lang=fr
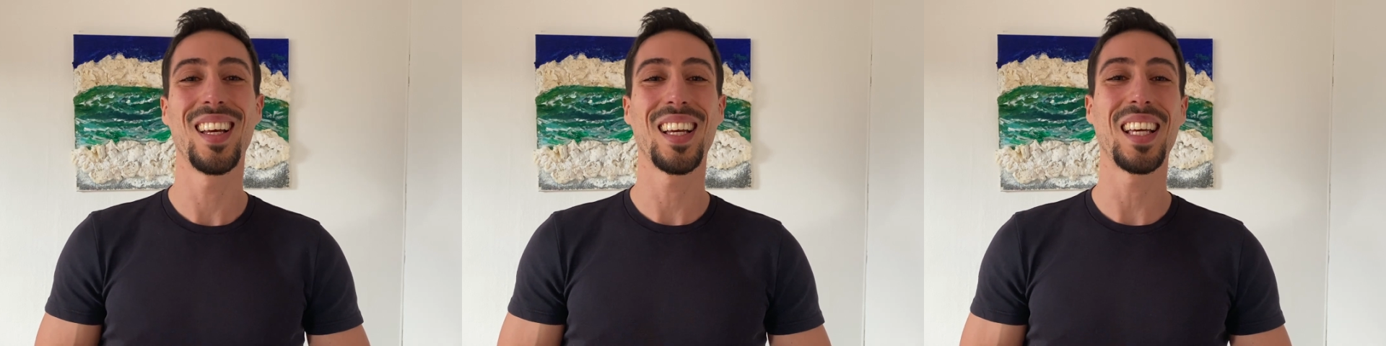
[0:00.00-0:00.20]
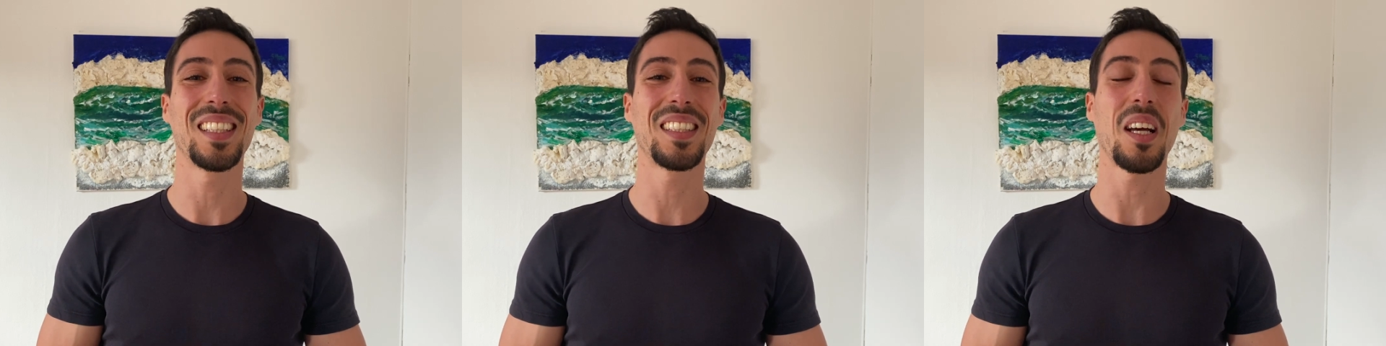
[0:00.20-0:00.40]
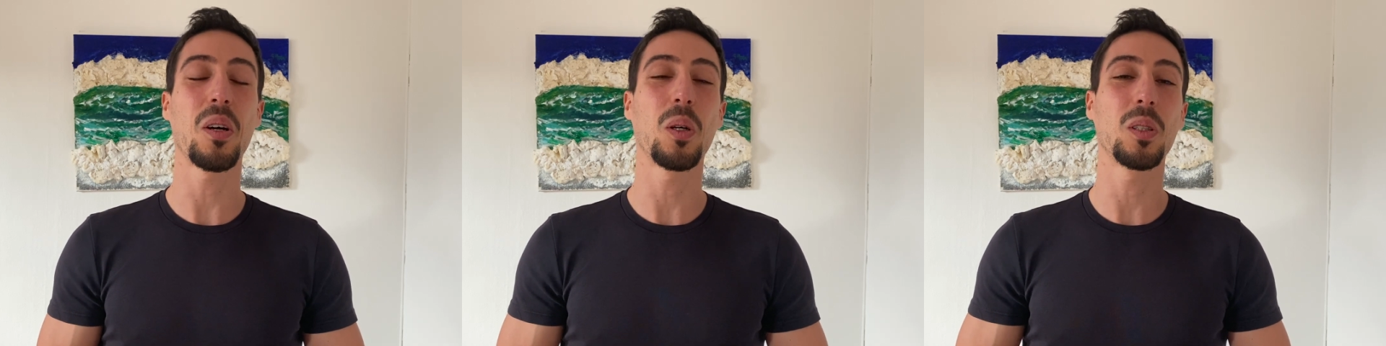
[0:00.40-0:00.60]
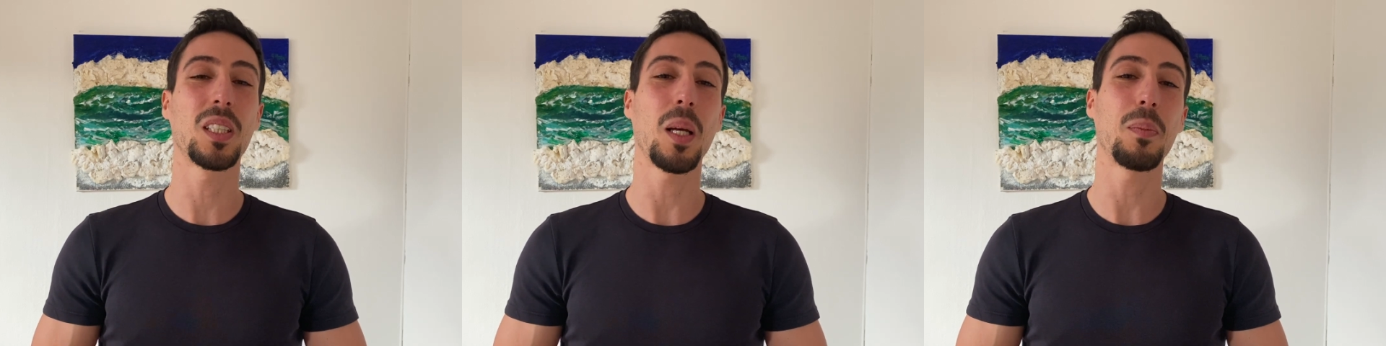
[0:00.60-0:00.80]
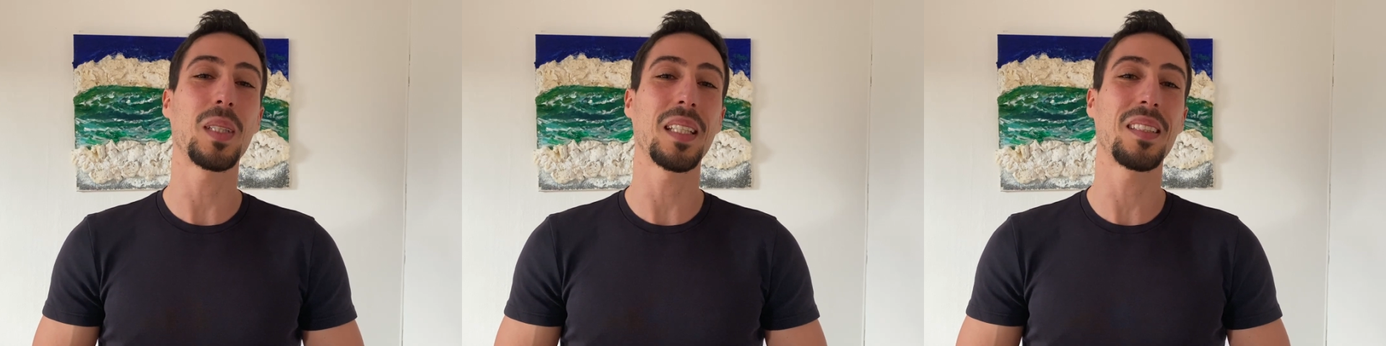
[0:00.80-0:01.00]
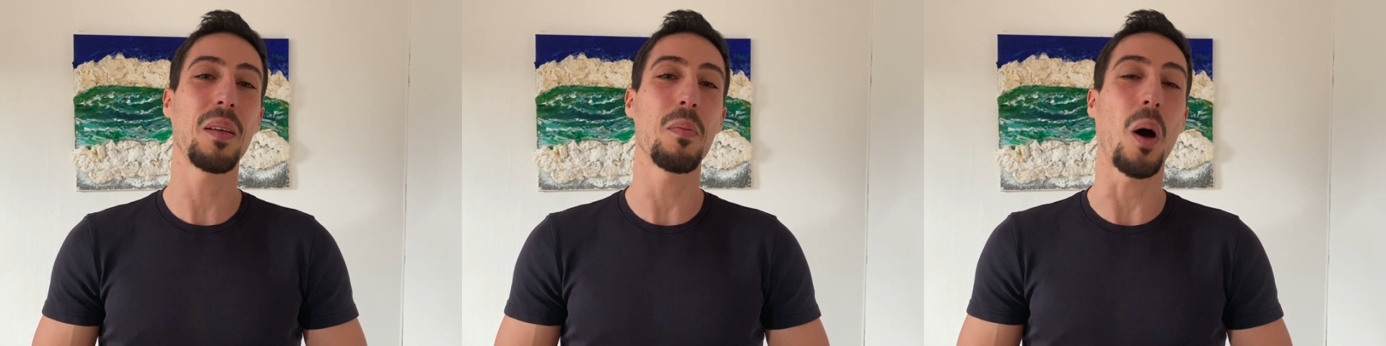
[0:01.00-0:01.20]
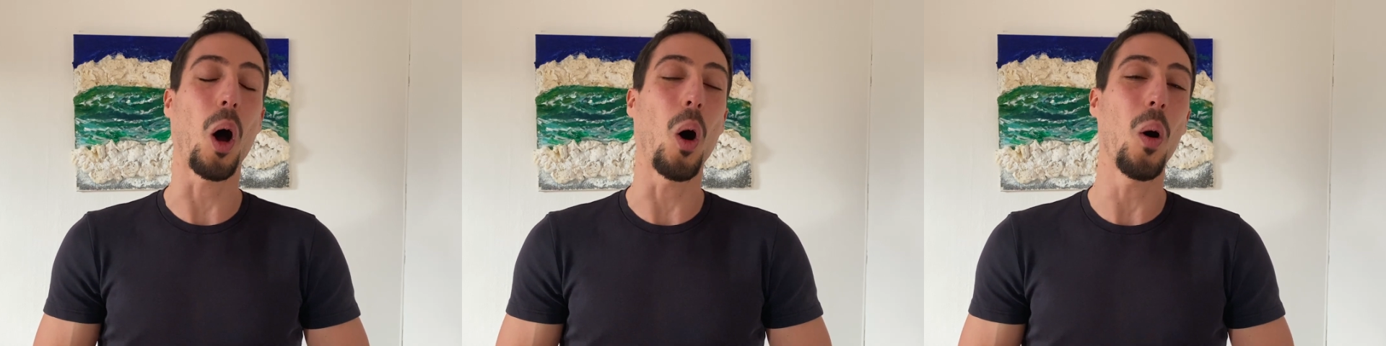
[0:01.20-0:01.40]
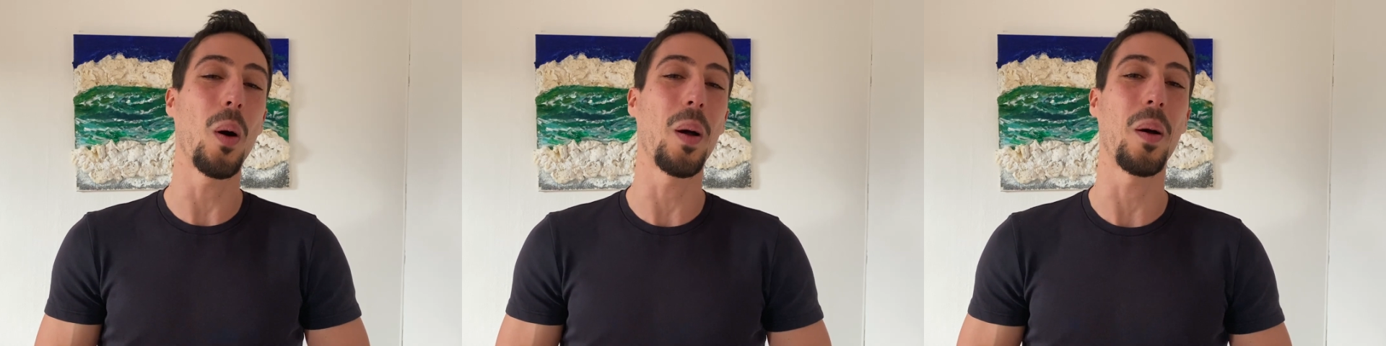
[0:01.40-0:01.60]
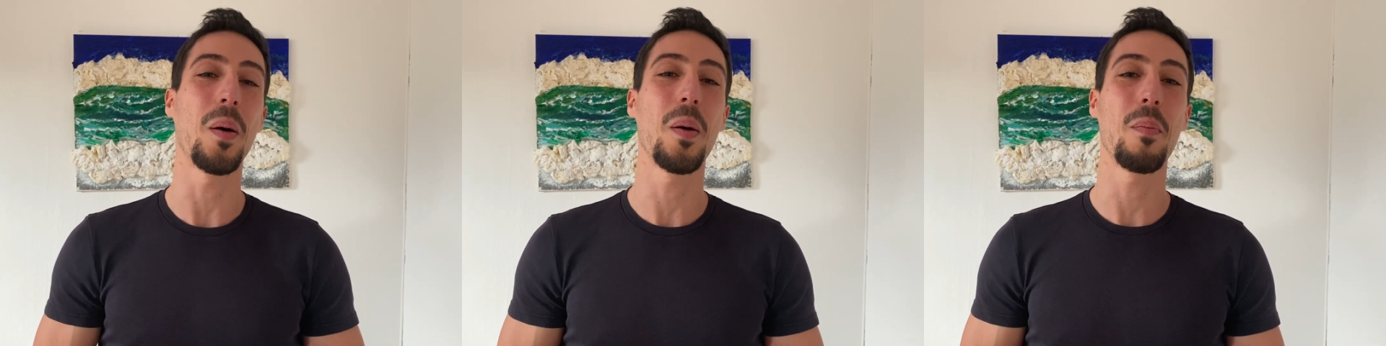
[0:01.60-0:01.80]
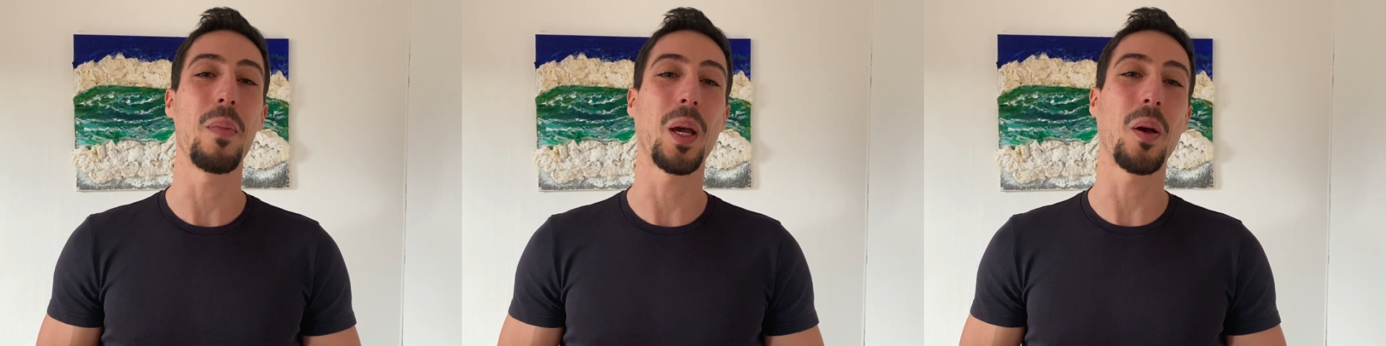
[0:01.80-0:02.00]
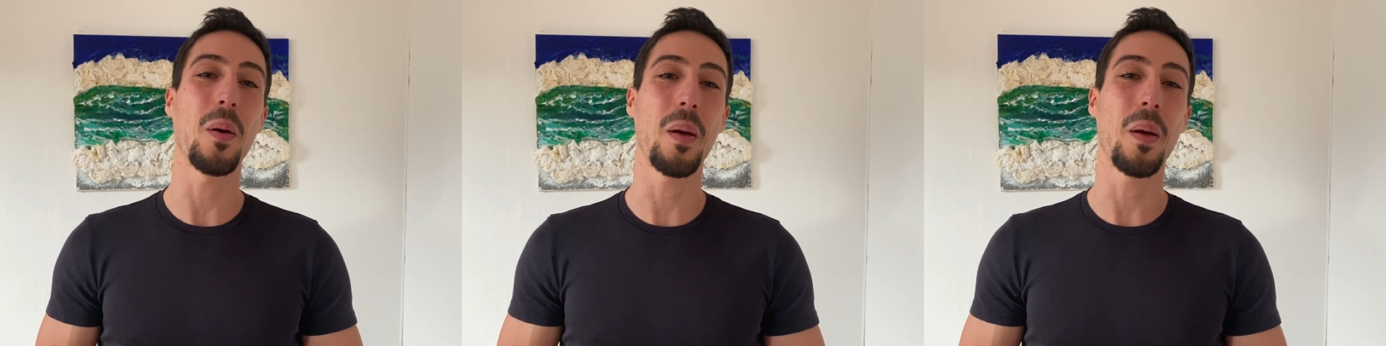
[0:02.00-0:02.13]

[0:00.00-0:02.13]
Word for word: que c'est un concept assez marrant, hein, mais quand